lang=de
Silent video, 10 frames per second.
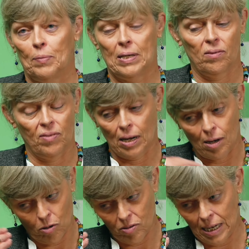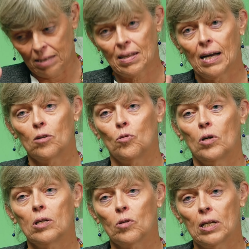damit das wirklich aus erster Hand
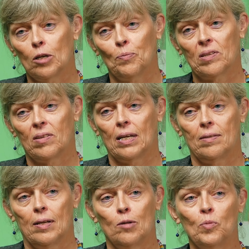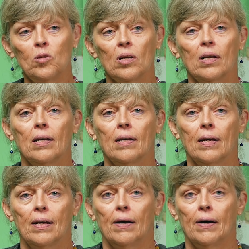hört und ich ihm das nicht erzählen muss.
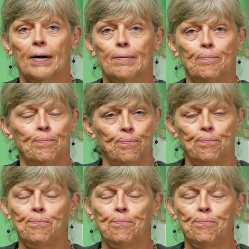Ähm,